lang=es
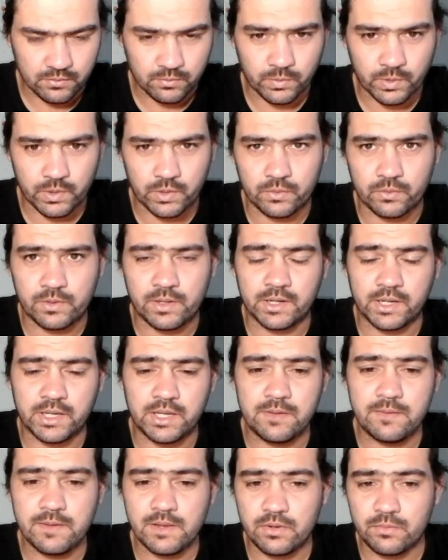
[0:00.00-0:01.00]
Bueno,
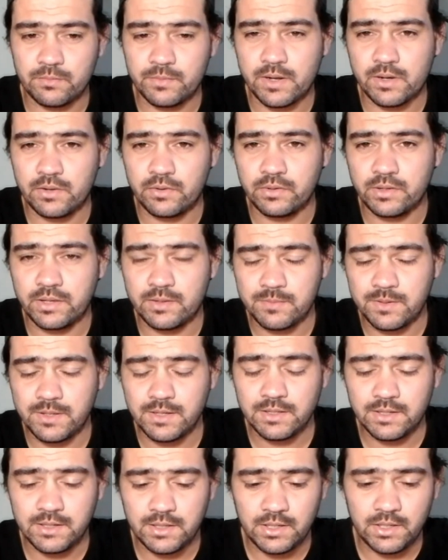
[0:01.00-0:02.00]
aquí voy a nombrar dos
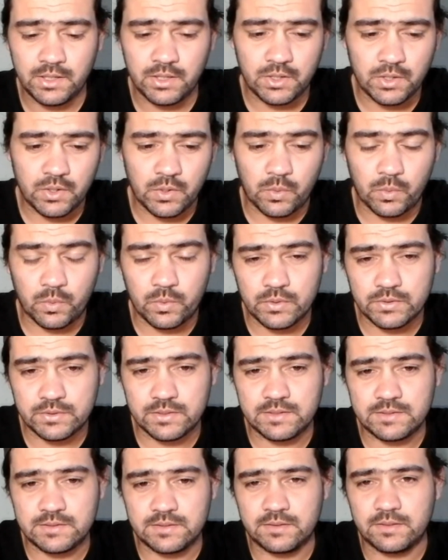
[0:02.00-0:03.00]
también. Uno
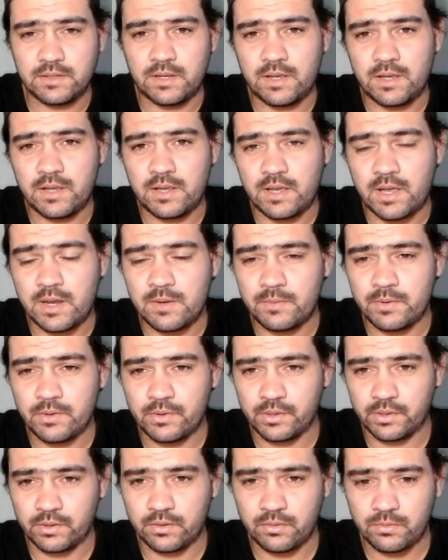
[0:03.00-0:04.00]
es ah, Álvaro
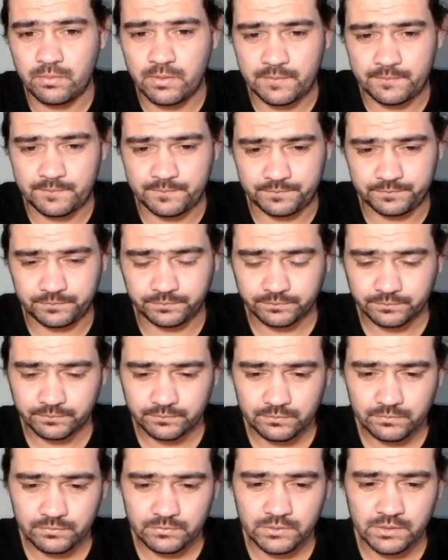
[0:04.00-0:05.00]
Recoba
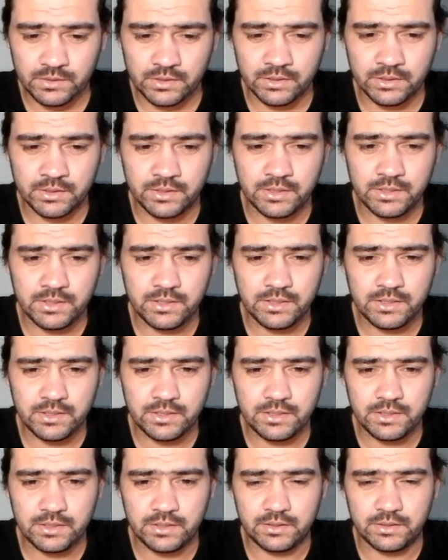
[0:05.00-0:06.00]

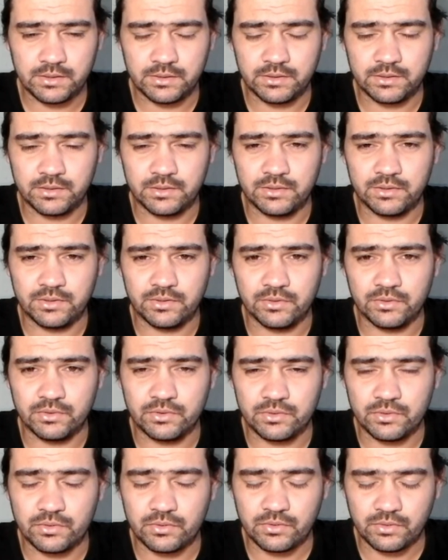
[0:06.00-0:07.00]
y,
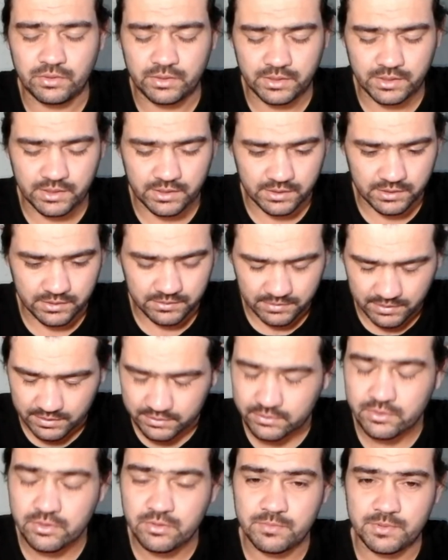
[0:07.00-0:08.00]
otro eh,
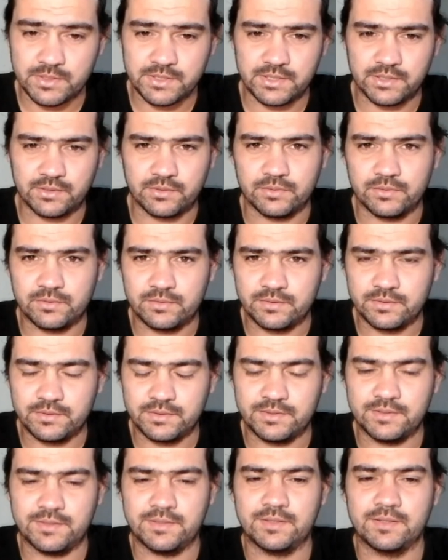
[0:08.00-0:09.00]
Antonio Pacheco,
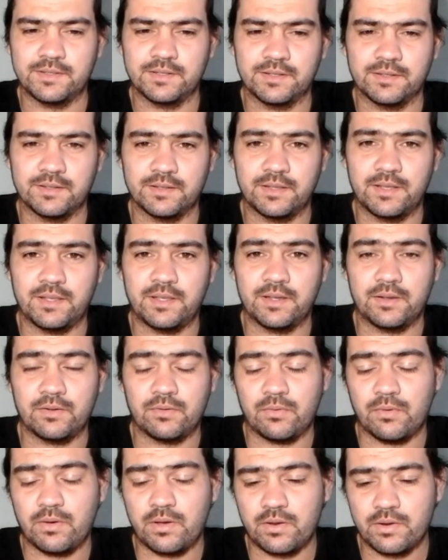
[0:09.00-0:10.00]
eh,
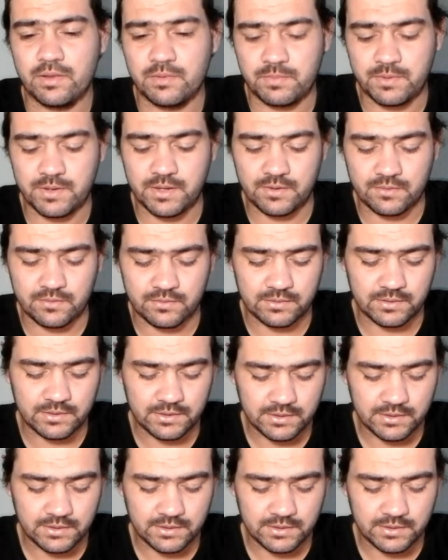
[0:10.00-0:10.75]
jugador de Peñarol.